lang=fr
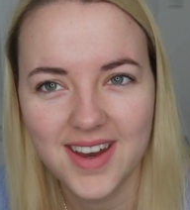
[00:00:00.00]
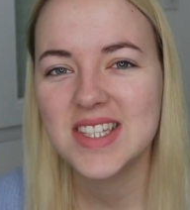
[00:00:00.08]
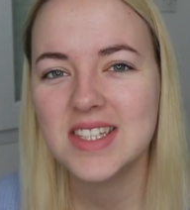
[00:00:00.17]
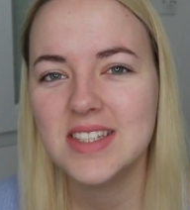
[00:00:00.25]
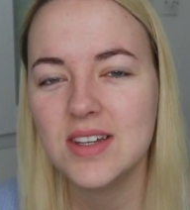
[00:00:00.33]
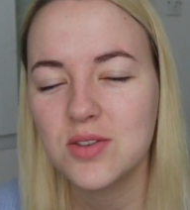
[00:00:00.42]
J'ai
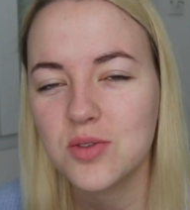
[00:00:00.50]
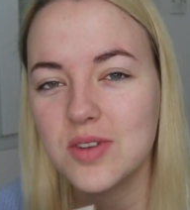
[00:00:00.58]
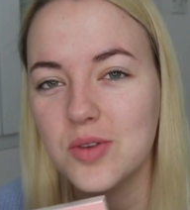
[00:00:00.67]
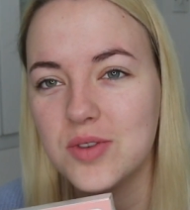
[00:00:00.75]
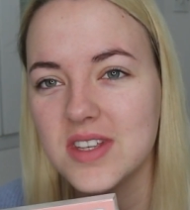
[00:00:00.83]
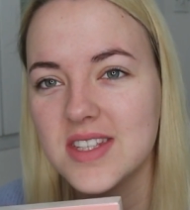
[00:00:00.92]
décidé
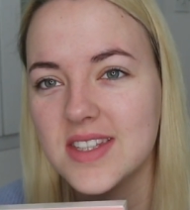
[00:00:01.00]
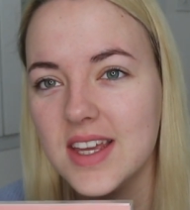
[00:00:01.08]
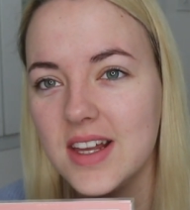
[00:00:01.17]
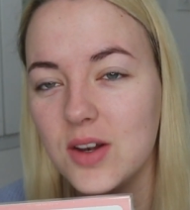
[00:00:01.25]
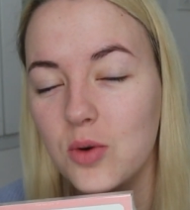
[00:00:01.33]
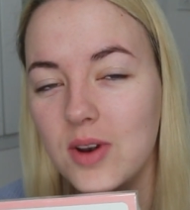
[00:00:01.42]
aujourd'hui de
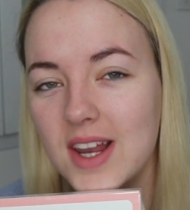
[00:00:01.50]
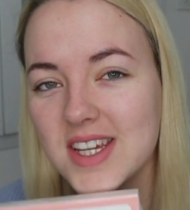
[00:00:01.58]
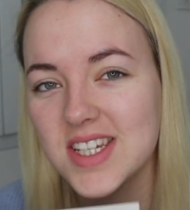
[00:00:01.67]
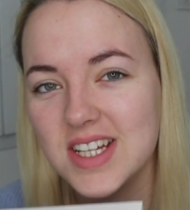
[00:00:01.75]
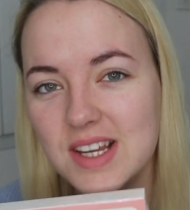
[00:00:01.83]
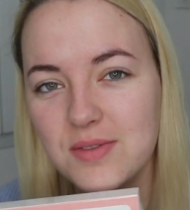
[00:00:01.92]
tester le
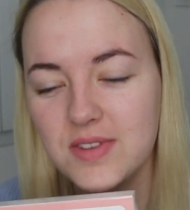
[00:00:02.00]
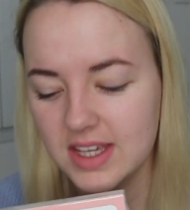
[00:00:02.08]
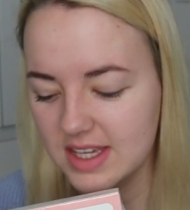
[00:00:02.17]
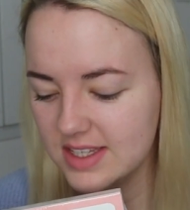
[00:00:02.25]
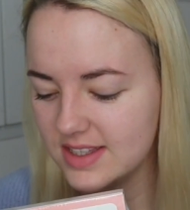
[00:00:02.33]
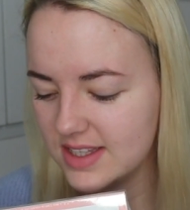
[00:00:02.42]
lash lift
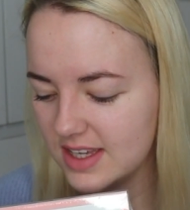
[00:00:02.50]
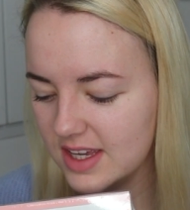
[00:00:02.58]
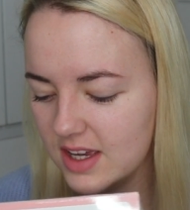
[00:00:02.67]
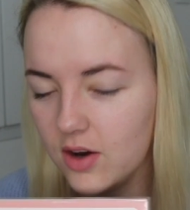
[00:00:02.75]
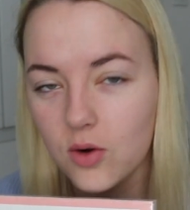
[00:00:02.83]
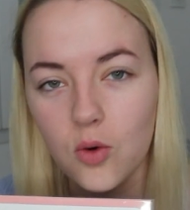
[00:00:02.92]
et
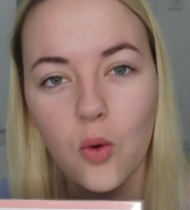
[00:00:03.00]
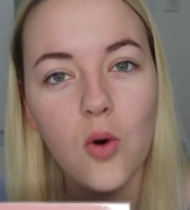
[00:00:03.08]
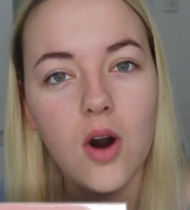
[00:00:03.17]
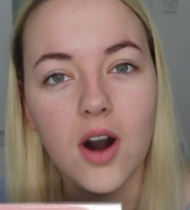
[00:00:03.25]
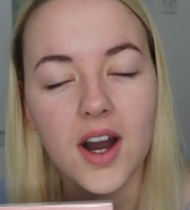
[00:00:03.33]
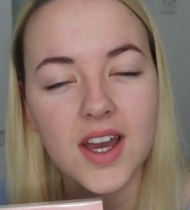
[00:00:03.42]
c'est en
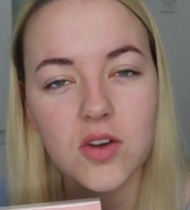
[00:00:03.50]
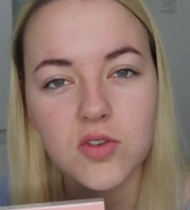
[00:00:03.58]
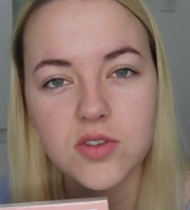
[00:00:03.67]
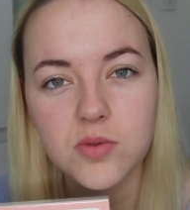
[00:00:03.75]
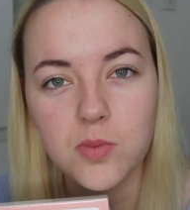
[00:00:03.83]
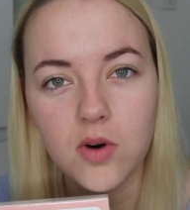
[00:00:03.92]
gros un
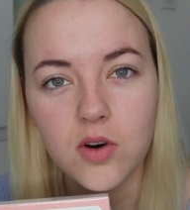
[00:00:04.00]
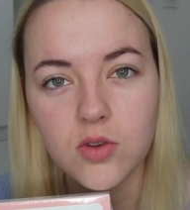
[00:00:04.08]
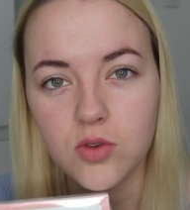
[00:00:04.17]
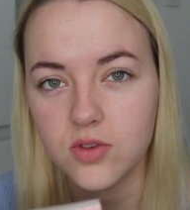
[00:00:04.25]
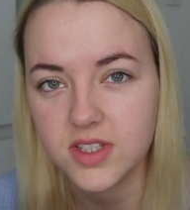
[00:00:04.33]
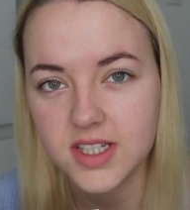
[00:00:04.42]

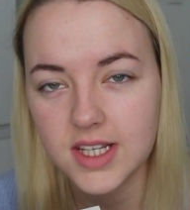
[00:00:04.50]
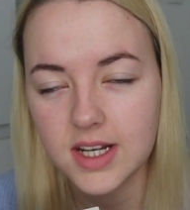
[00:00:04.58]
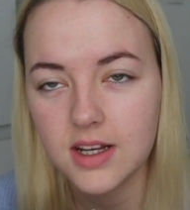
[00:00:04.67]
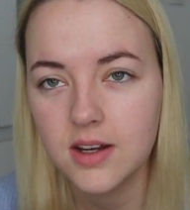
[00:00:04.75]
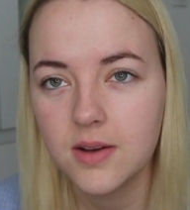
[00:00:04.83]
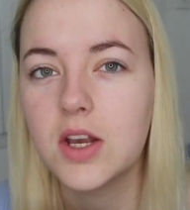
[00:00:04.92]
rehaussement de
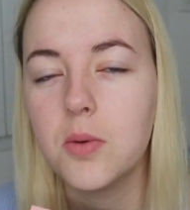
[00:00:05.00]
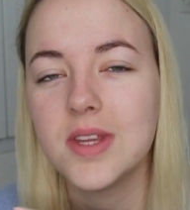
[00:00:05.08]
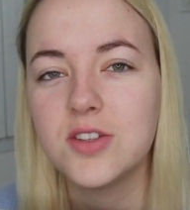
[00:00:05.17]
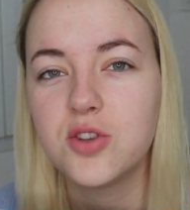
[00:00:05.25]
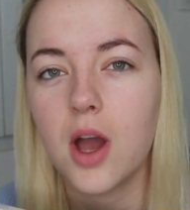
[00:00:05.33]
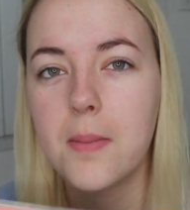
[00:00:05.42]
cils. J'ai
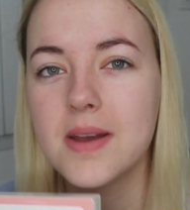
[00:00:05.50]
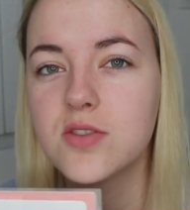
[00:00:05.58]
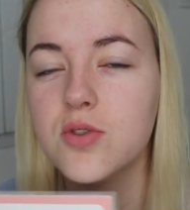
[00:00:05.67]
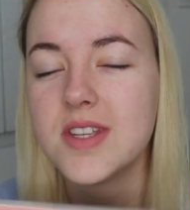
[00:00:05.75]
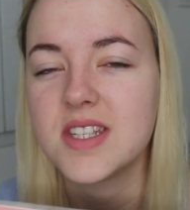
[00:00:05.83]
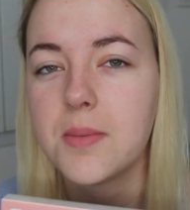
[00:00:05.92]
commandé sur
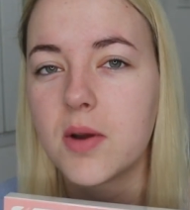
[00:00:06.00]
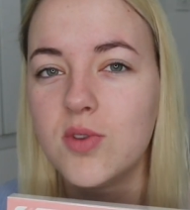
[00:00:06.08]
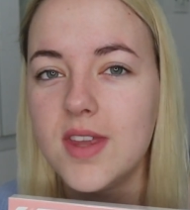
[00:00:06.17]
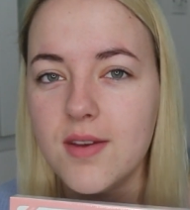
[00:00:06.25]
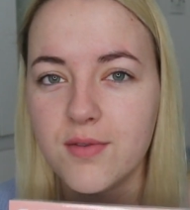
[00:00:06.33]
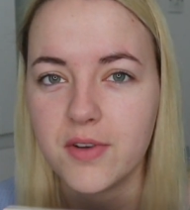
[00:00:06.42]
Amazon et ça m'a
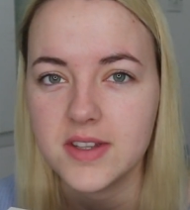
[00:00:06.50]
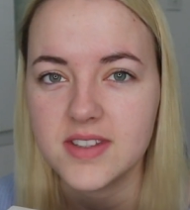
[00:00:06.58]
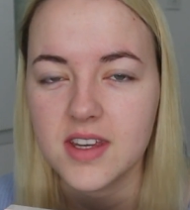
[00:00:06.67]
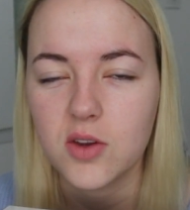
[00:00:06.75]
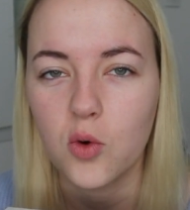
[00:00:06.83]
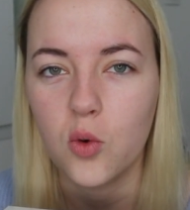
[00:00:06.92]
coûté
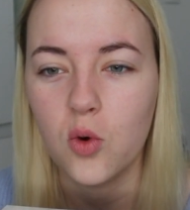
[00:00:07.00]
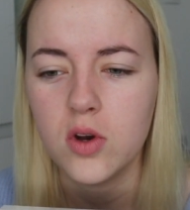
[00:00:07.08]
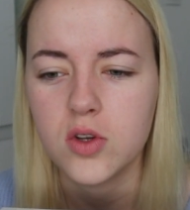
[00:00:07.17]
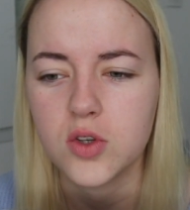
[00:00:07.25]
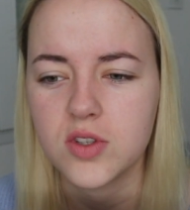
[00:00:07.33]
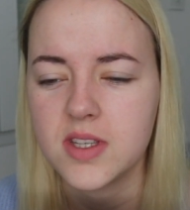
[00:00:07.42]
25 euros.
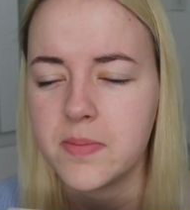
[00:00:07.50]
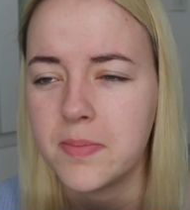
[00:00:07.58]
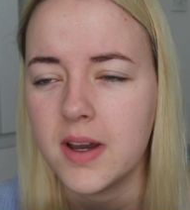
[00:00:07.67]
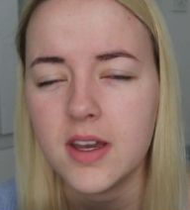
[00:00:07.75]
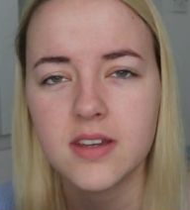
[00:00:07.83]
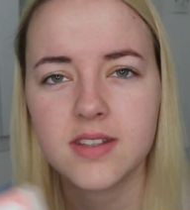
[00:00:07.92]
Je sais
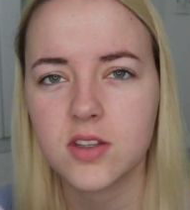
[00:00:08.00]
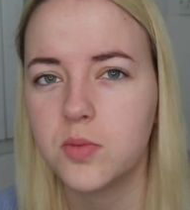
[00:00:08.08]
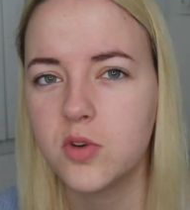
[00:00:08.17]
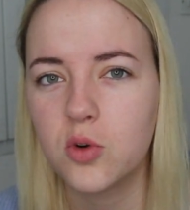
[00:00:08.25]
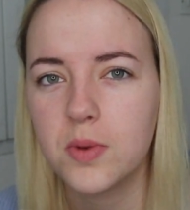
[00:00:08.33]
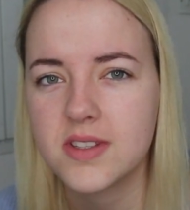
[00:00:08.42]
pas
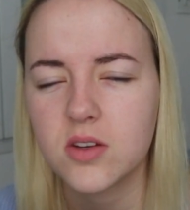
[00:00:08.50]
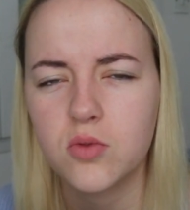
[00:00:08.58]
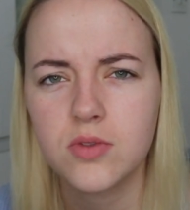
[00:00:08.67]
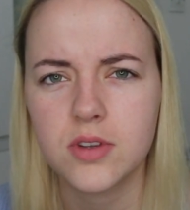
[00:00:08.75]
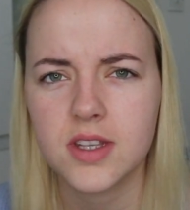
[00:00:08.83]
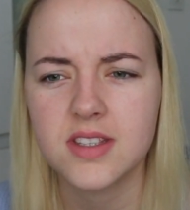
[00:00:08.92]
exactement combien ça
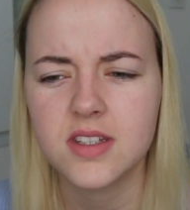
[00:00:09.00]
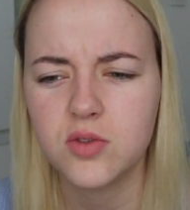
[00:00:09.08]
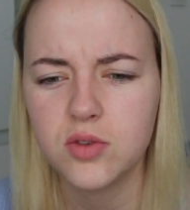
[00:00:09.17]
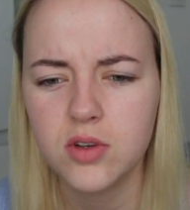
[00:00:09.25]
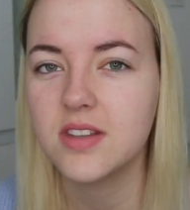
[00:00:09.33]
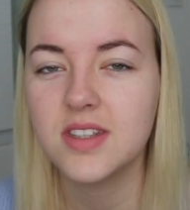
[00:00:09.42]
coûte en
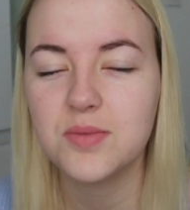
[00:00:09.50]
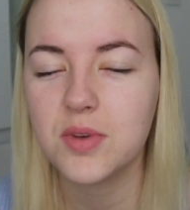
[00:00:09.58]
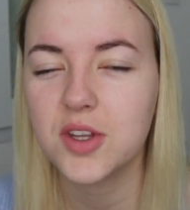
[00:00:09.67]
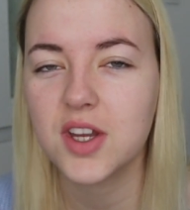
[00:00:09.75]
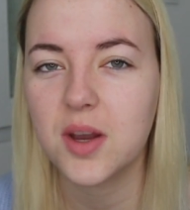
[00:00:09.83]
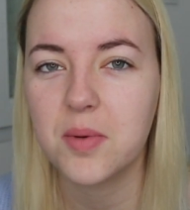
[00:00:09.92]
institut. Dites-moi
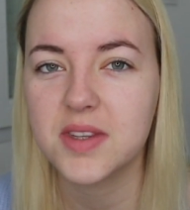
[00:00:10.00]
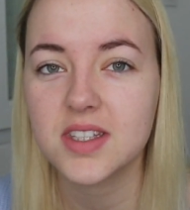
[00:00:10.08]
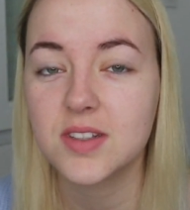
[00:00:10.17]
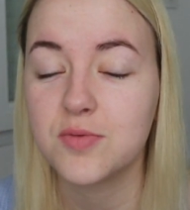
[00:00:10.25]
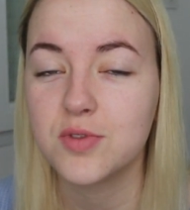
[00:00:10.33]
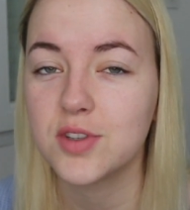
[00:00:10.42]
dans les commentaires
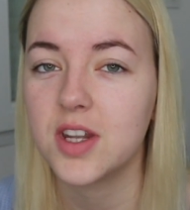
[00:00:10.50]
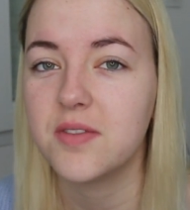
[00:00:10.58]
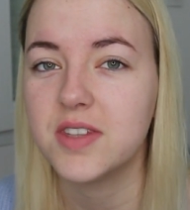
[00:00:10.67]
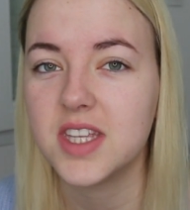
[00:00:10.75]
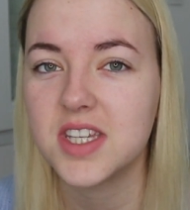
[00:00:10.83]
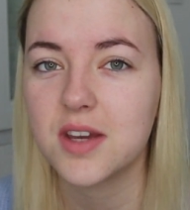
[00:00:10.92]
si vous en
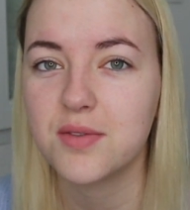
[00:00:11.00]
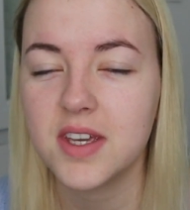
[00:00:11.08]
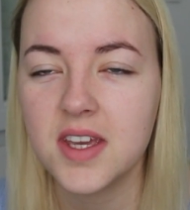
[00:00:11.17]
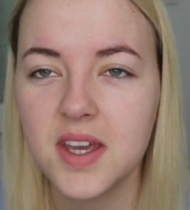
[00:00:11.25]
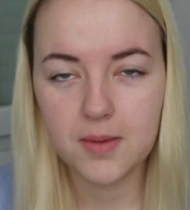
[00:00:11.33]
avez déjà fait.